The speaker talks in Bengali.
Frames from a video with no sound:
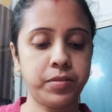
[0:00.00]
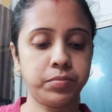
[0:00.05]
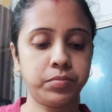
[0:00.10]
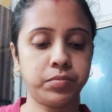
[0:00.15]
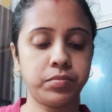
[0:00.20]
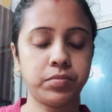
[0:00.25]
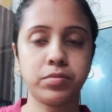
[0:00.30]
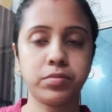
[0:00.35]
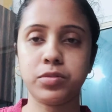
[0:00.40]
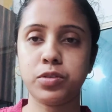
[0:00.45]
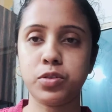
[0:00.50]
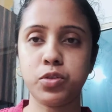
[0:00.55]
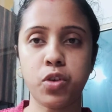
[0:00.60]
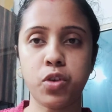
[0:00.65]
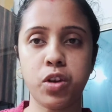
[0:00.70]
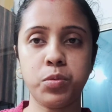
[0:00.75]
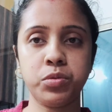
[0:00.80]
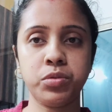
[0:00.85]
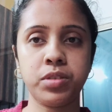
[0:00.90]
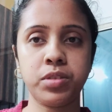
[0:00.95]
তো চল
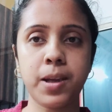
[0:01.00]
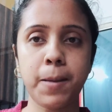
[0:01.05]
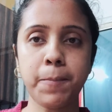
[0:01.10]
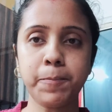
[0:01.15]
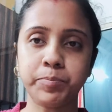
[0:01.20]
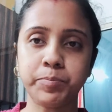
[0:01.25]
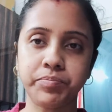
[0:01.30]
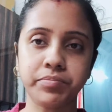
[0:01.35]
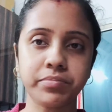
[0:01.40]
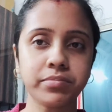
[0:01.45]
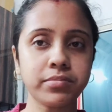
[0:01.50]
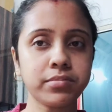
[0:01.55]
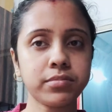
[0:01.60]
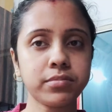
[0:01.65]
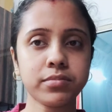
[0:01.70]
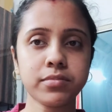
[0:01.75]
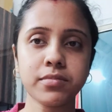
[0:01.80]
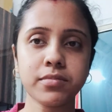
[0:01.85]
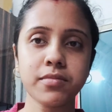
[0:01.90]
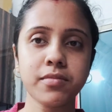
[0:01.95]
বন্ধুরা
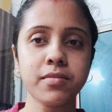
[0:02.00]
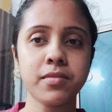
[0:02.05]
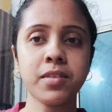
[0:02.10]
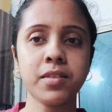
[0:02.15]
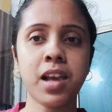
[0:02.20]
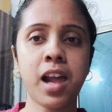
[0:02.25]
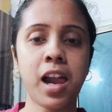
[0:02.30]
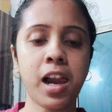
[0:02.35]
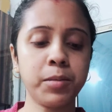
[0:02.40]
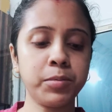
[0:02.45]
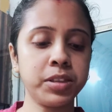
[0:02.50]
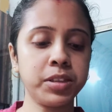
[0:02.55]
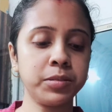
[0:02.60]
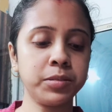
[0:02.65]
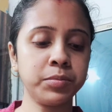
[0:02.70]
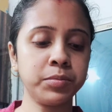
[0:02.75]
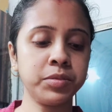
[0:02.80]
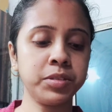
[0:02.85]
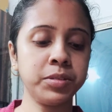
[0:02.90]
আবার আমি